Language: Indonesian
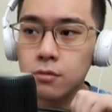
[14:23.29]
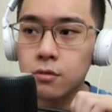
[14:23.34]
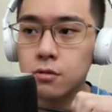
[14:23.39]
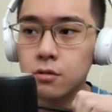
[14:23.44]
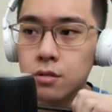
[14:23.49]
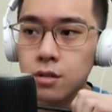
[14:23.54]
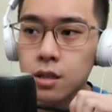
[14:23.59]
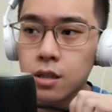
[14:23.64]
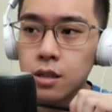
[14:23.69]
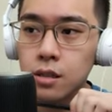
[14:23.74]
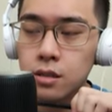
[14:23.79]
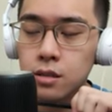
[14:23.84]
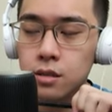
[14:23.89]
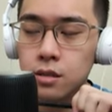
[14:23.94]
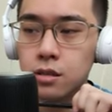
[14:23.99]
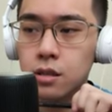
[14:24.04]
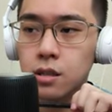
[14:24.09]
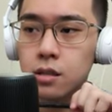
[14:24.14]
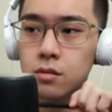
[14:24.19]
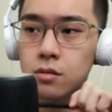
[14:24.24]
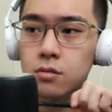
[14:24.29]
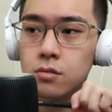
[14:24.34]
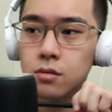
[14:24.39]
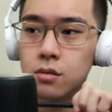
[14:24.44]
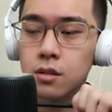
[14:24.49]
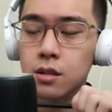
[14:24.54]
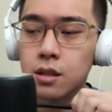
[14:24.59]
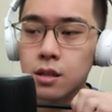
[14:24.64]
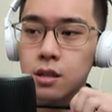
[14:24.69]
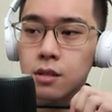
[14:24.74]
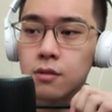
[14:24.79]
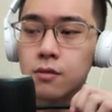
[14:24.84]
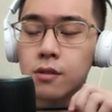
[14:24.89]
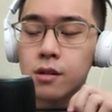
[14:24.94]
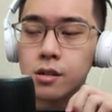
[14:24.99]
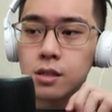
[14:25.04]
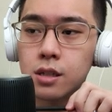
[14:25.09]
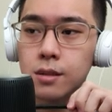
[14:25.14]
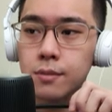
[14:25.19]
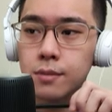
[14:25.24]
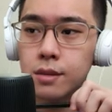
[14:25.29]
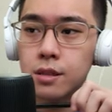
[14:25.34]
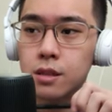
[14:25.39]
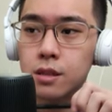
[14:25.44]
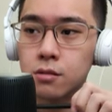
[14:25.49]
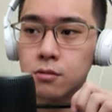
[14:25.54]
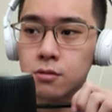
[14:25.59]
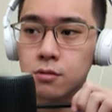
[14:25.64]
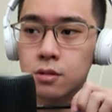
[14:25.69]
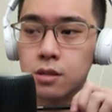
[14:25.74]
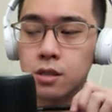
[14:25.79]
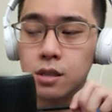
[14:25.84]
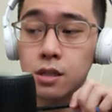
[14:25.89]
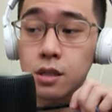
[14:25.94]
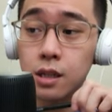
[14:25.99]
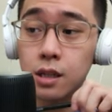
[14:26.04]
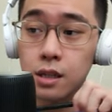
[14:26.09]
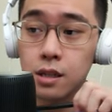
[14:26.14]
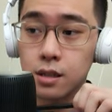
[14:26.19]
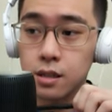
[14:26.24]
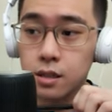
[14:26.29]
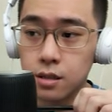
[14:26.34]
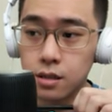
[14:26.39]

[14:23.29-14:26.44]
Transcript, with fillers: menurutku cari Charizard Gulliver sama Lugia